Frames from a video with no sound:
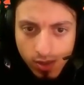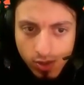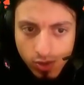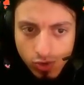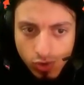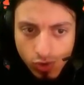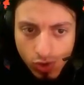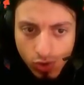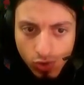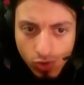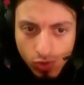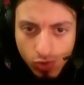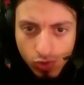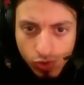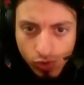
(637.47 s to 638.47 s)
Çünkü
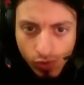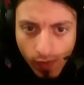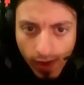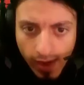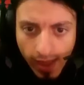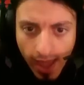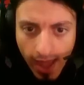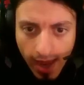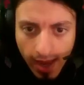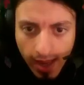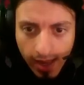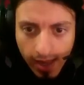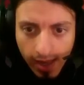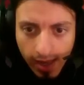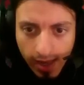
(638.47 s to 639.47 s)
kurt var yani.
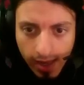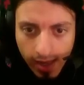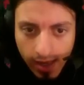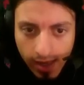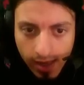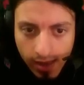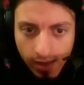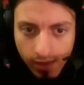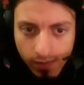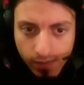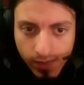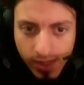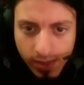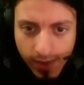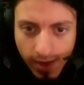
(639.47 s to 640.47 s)

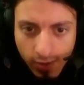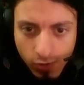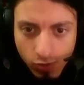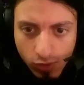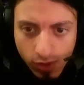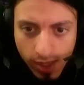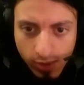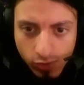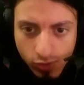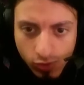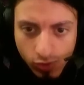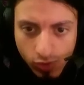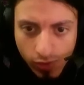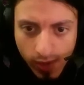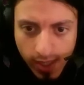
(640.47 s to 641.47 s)
Bitmeyen kurtlar
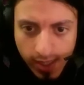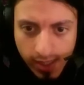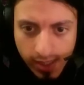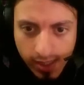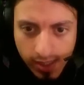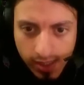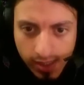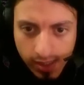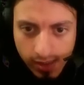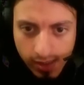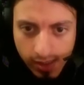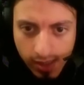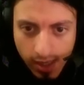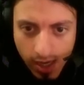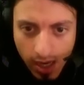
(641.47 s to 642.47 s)
sürüsü var.
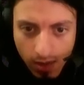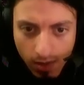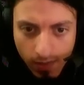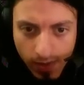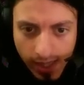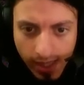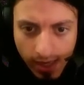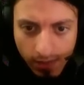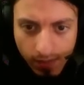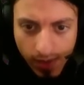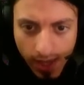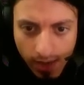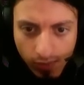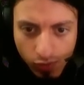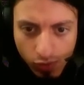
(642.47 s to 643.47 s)
Ama bir gidelim bir
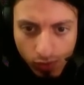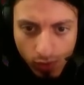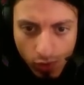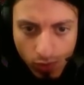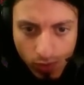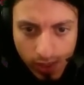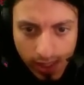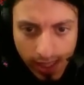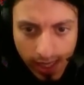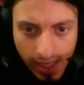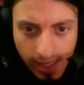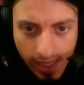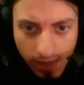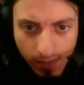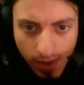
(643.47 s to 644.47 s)
yer bulma ümidiyle
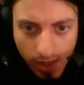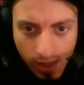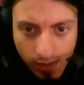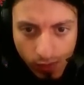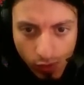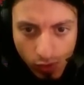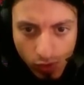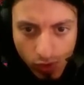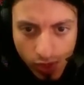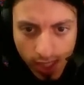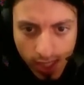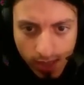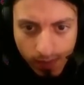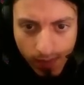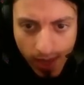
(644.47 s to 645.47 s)
gidelim bakalım ne
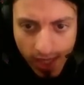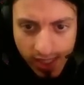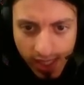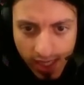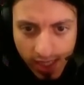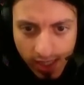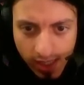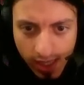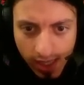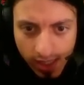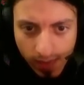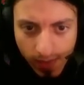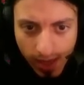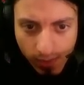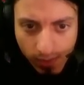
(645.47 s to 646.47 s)
olacak. Bence yakınlarda bir yer